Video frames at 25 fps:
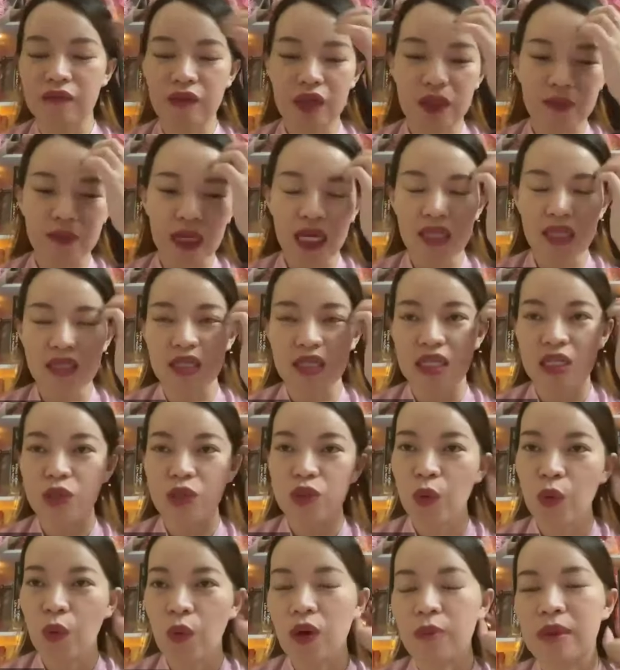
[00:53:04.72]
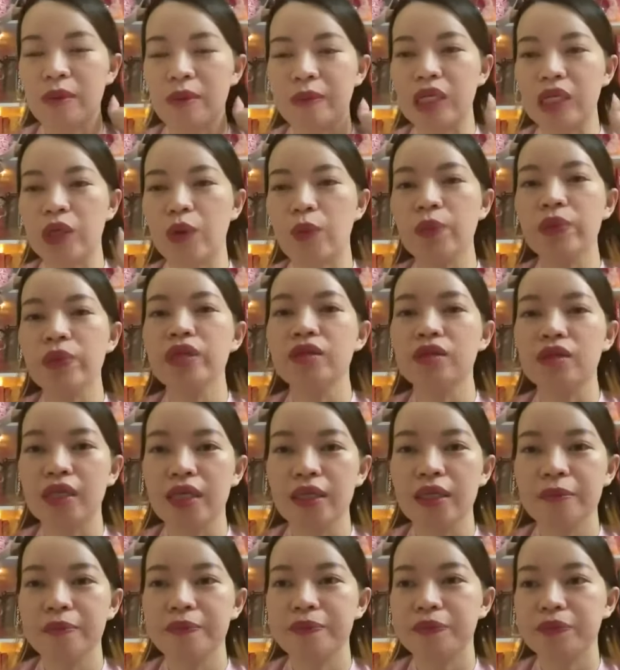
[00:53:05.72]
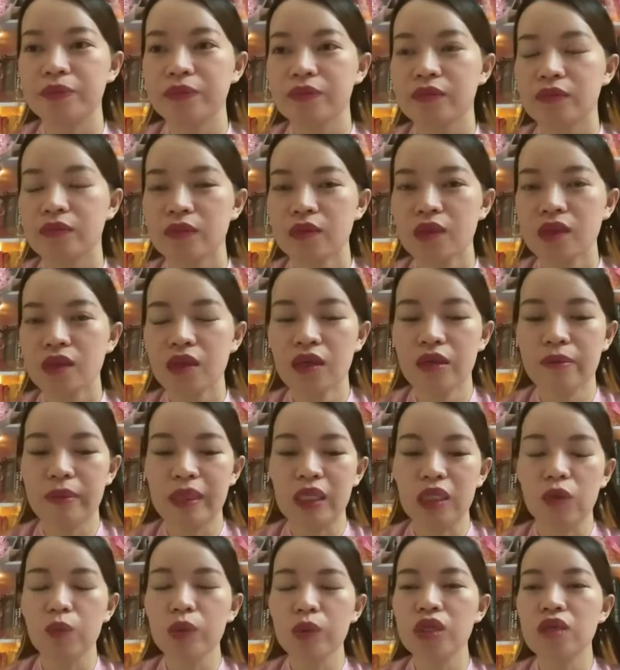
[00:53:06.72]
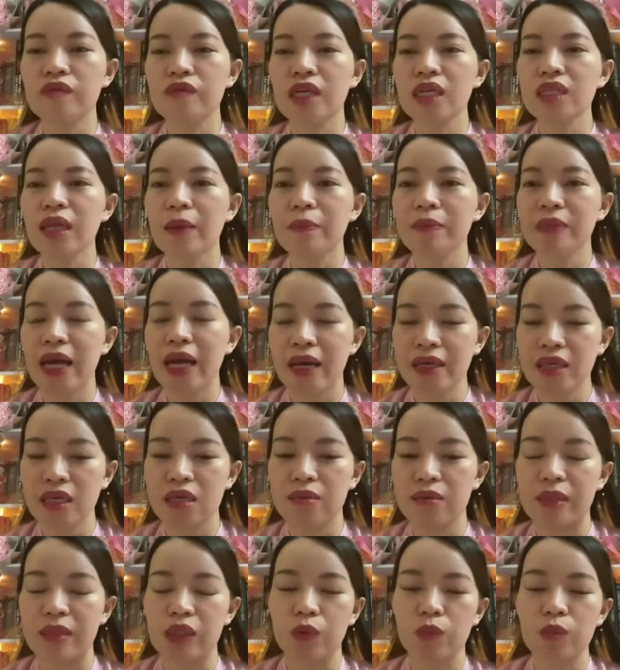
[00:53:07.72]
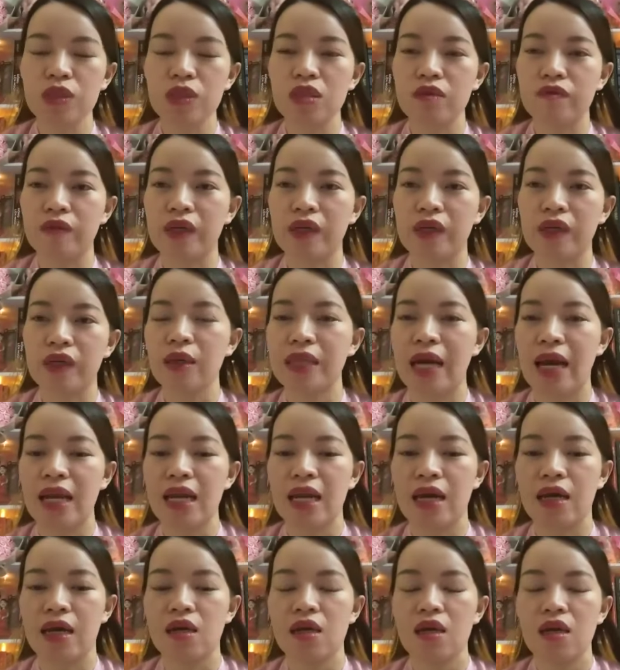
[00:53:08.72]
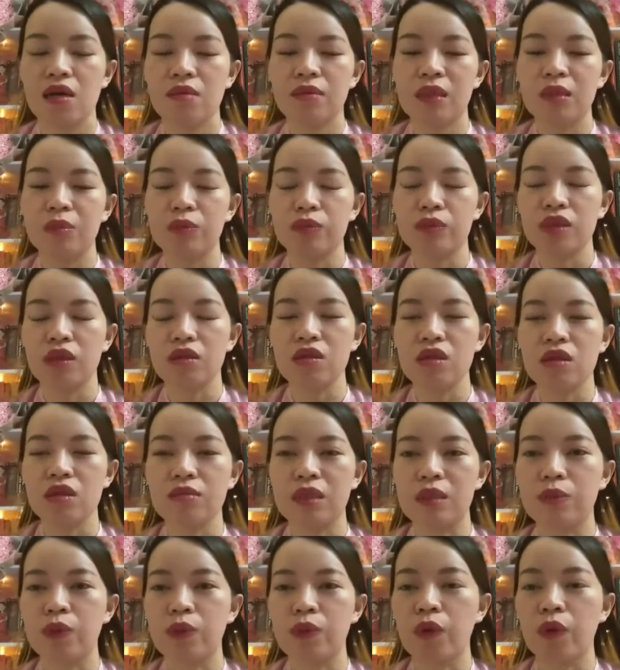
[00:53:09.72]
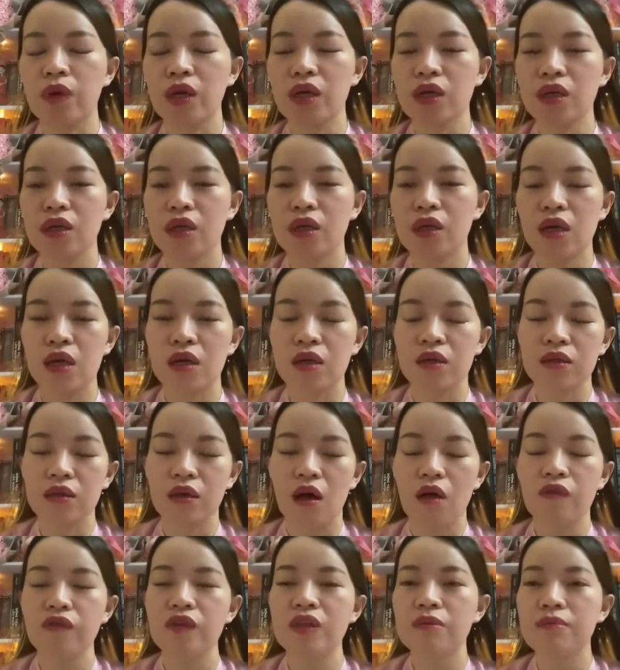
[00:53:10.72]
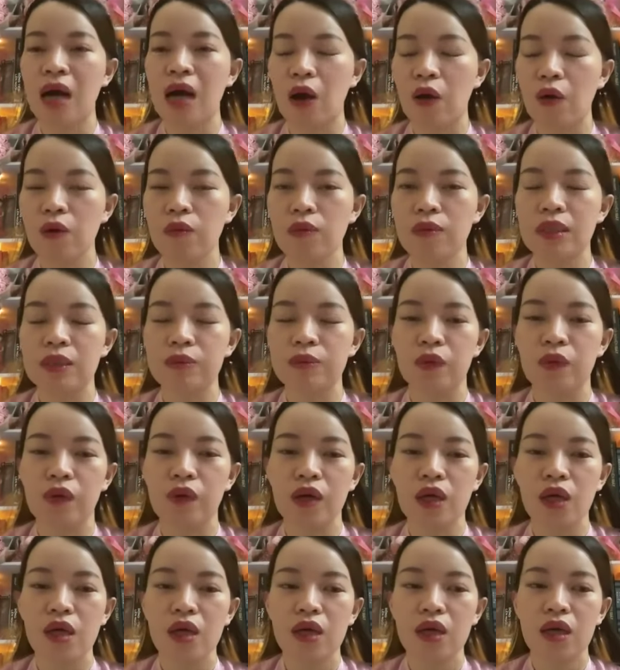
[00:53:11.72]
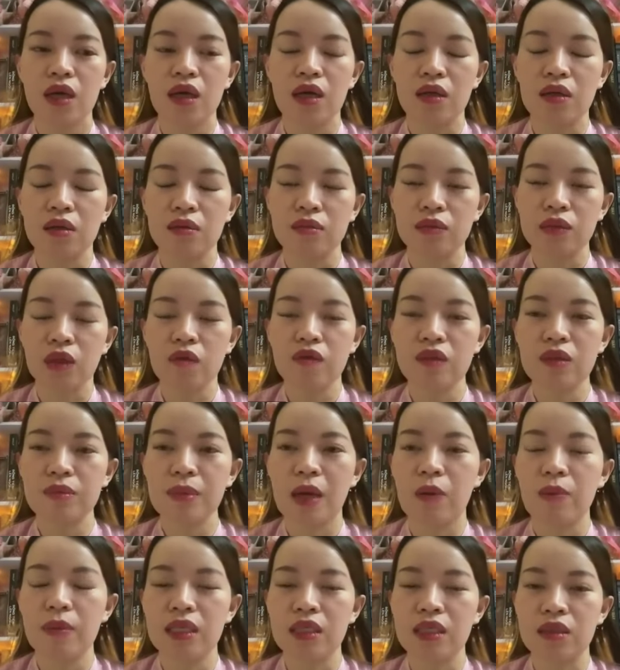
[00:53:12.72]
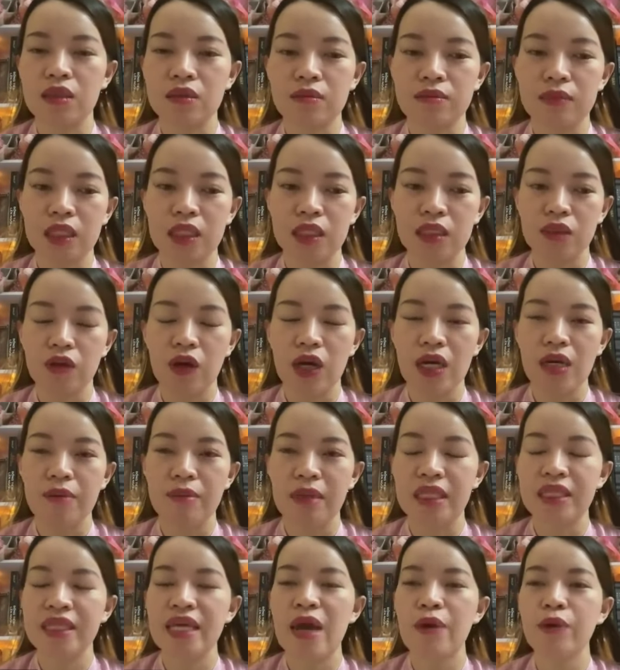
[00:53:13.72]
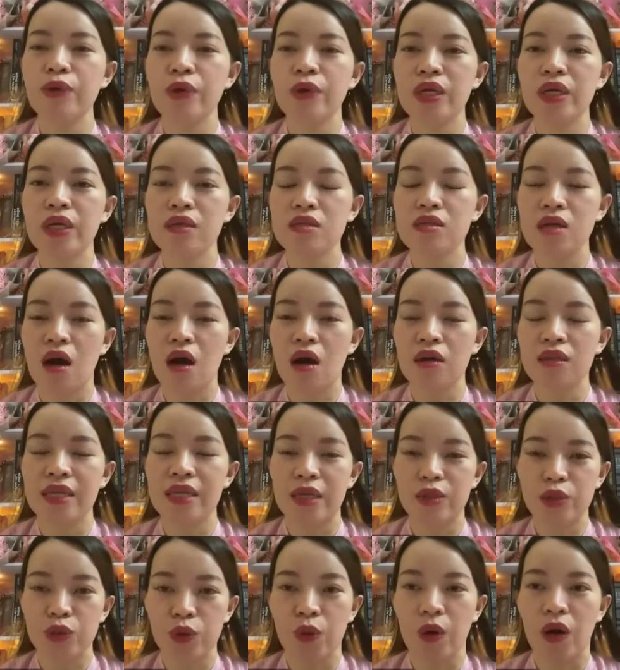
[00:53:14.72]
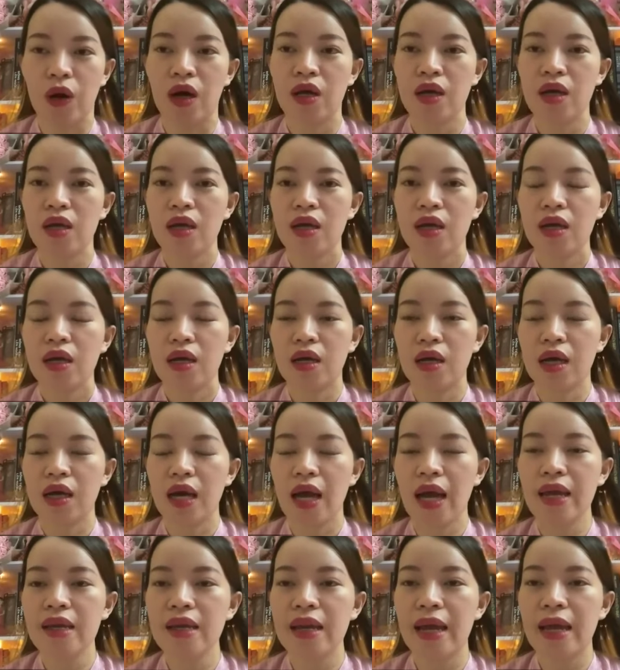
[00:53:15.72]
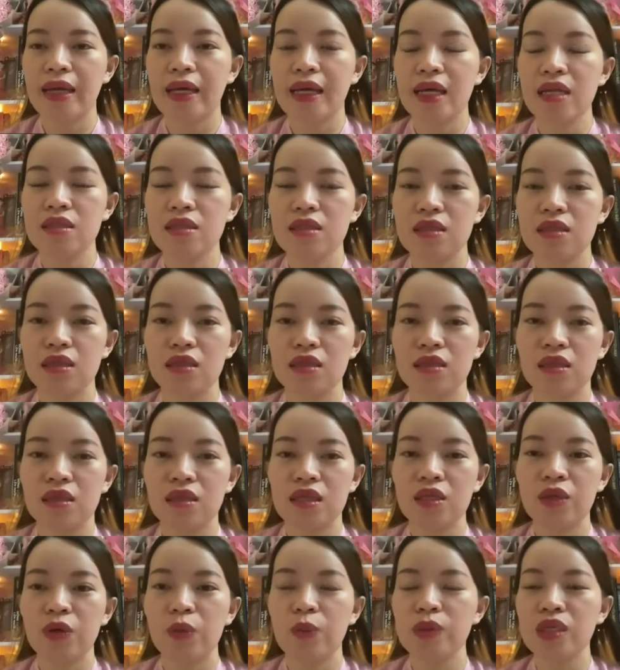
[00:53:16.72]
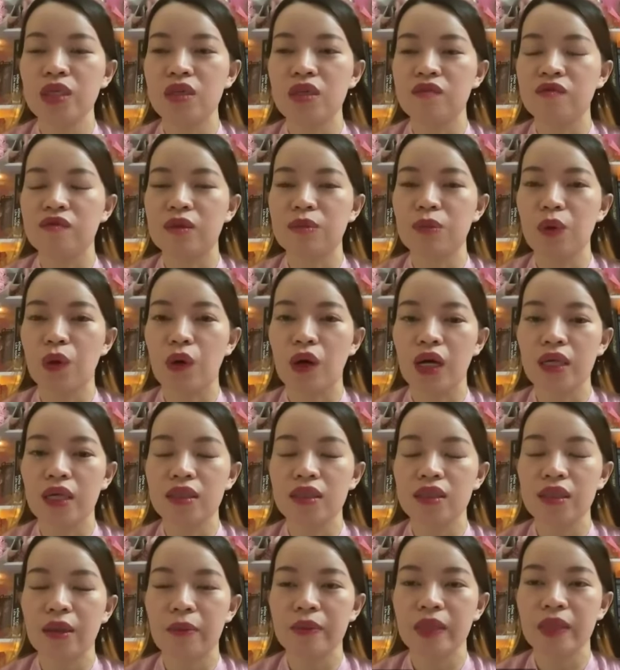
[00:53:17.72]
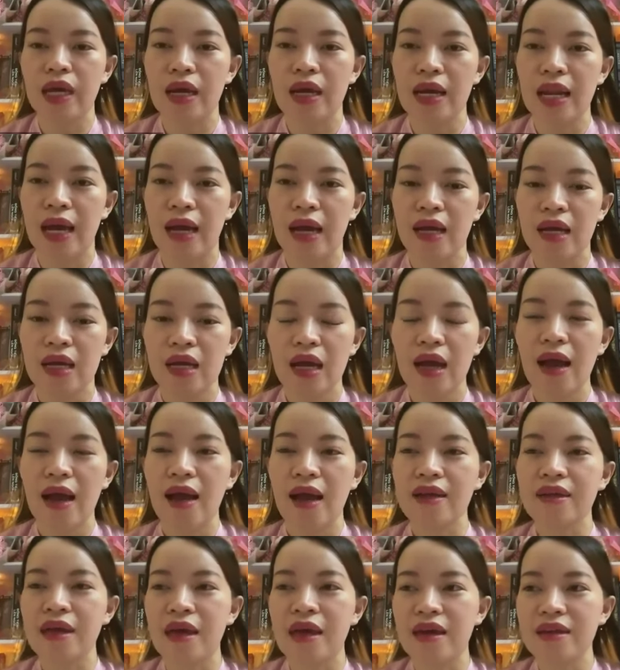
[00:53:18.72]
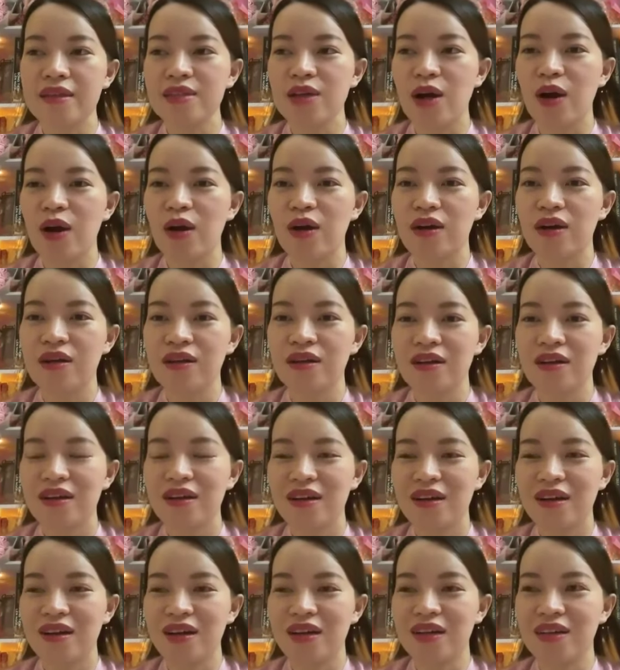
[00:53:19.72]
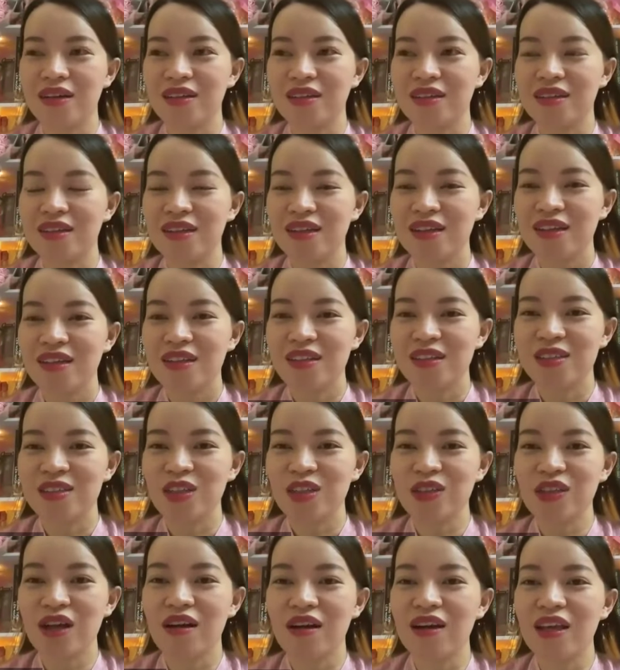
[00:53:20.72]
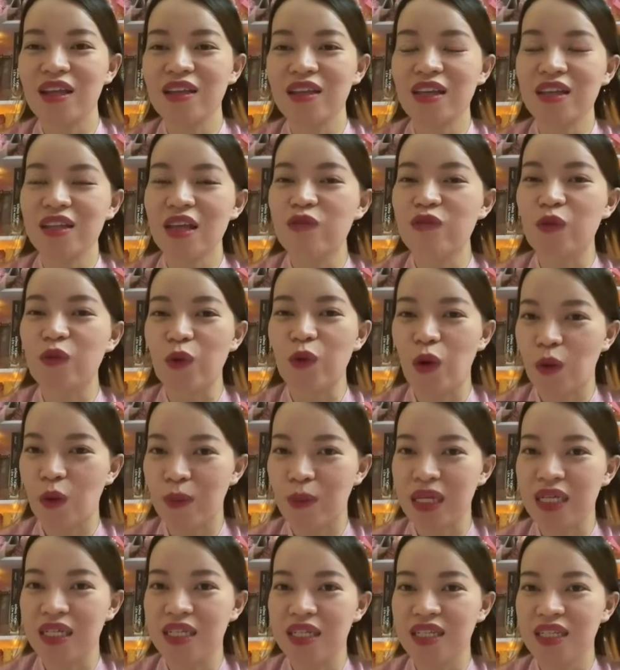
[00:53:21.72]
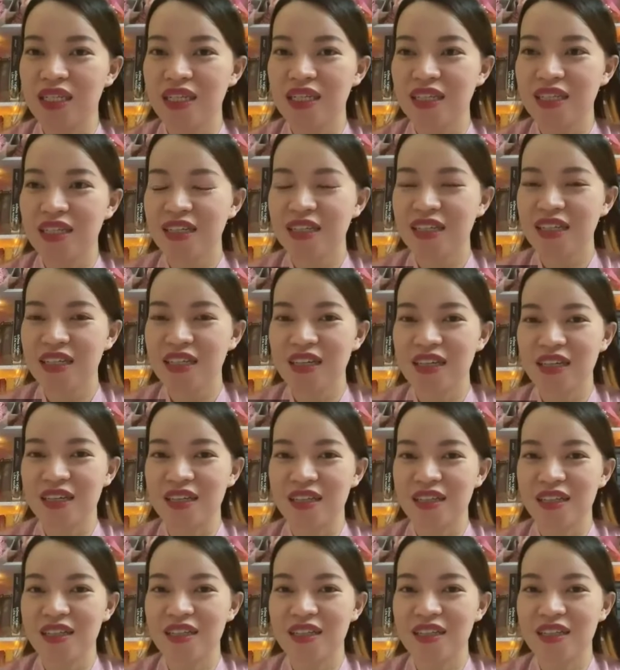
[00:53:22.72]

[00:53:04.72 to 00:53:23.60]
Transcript: việc mà các anh chị đi chùa mình cúng dường ấy thì mình cũng dường cái tâm thái gì mình cũng dường cái tâm thái là mình, mình thực sự mình muốn uh, có phước báu mình muốn uh, có phước báu mình mình gọi là mình gieo duyên cho nhà chùa à, hay là các anh chị đi cúng dường với một cái tâm thế là à, để cho à, cho thần linh có thể phù hộ mình à,